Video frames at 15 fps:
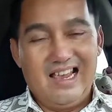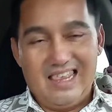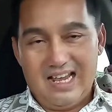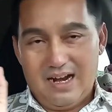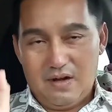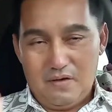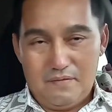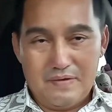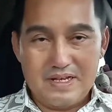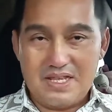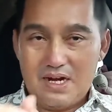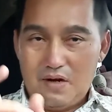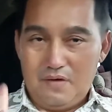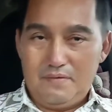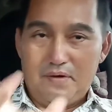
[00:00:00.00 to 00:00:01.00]
Jangan lupa
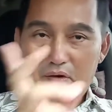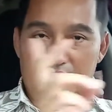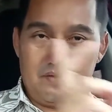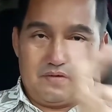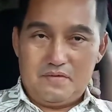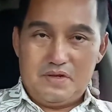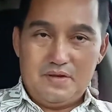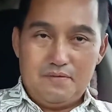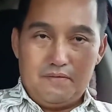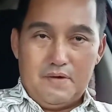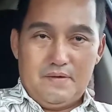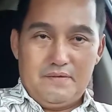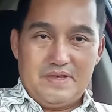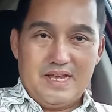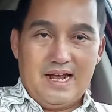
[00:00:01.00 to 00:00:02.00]
selalu mengkonsumsi buah
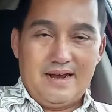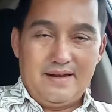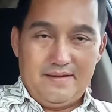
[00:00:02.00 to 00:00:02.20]
pisang.